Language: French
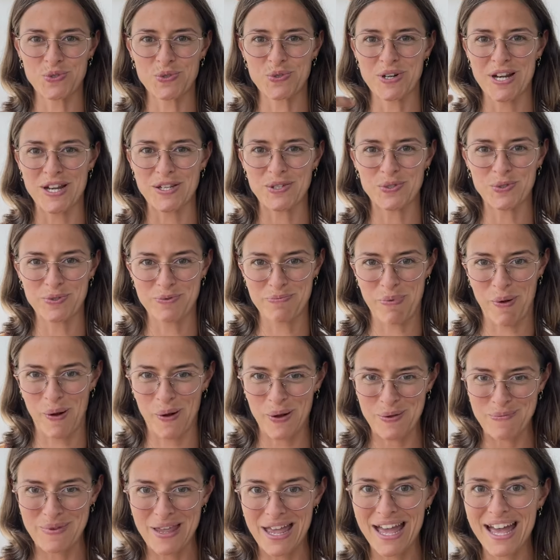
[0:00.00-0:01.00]
Donc la toute
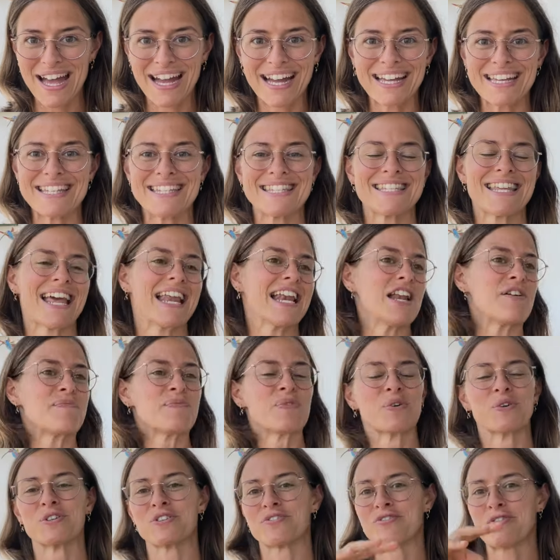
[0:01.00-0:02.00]
première est celle
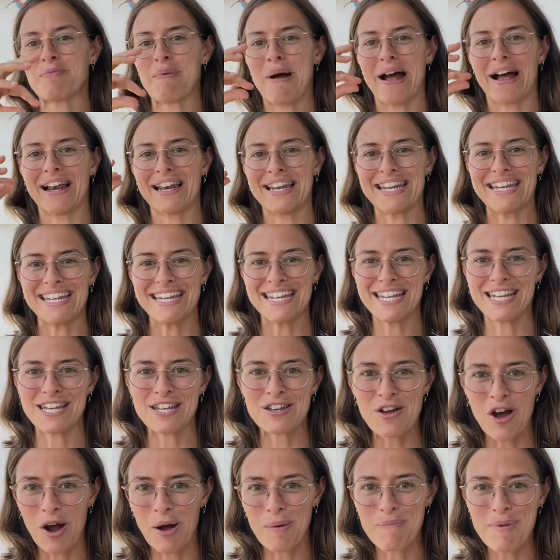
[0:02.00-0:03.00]
dont je vous parle
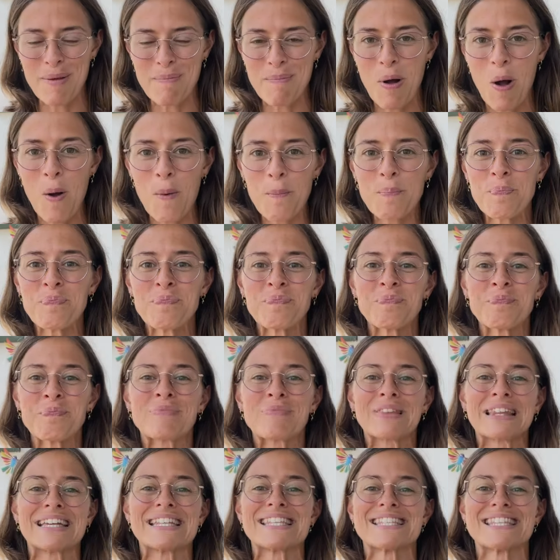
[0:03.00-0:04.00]
énormément,
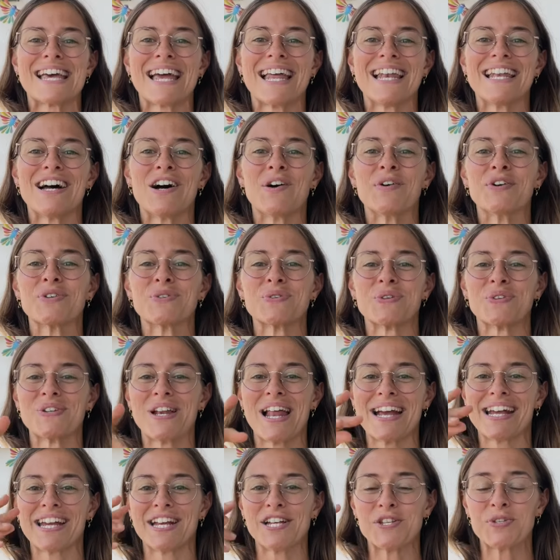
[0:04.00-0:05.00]
celle autour de
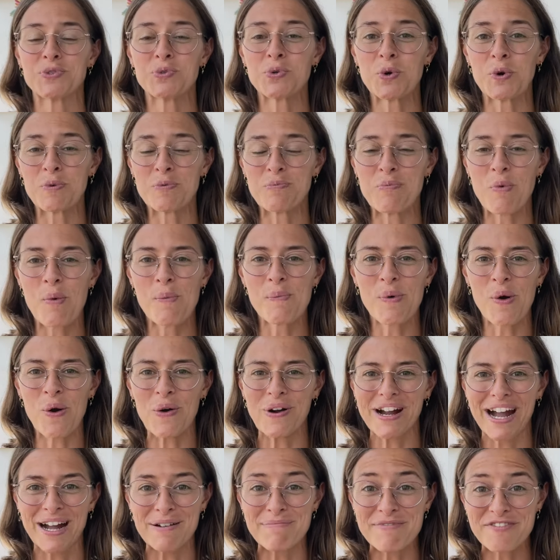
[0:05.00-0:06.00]
laquelle tourne mon
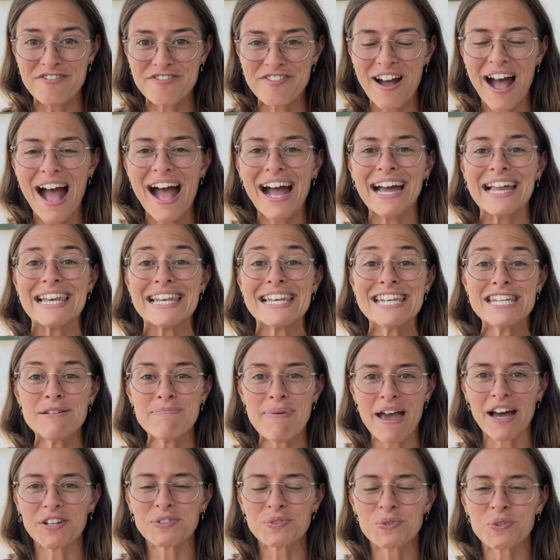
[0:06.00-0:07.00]
programme phare
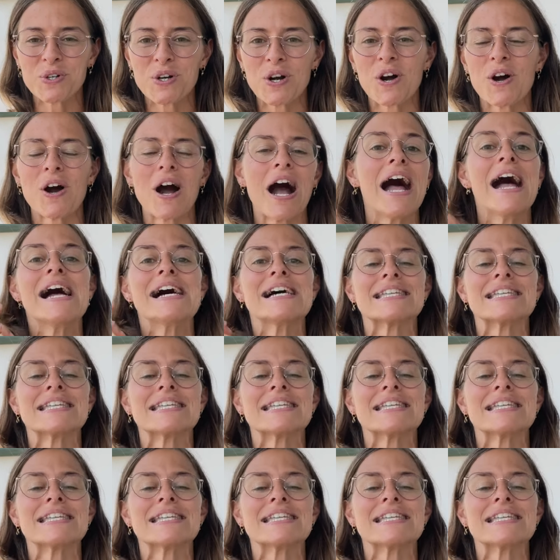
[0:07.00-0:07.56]
Libère ton corps.